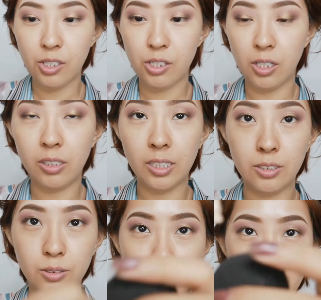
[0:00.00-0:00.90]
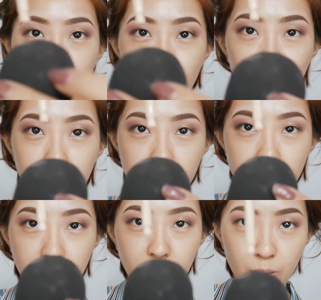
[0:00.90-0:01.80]
这时候呢，就一定要对着
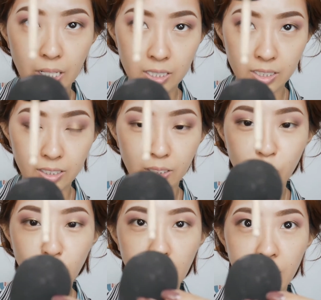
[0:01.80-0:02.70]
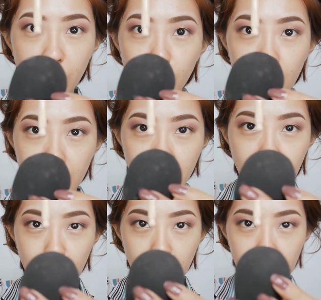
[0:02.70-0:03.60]
镜头拿这个滴管往这个
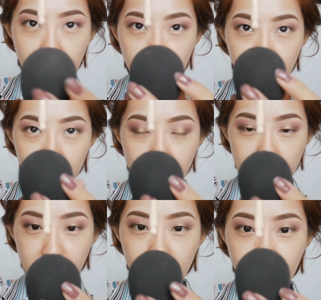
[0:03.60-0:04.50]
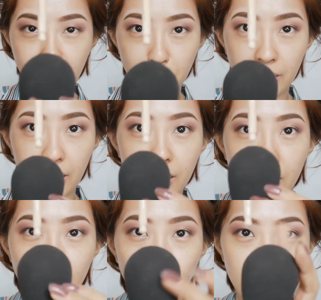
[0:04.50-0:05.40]
海绵蛋，有点脏啊，海绵蛋，
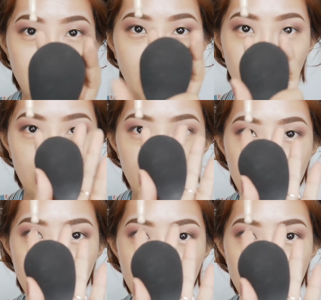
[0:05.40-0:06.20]
往这海绵蛋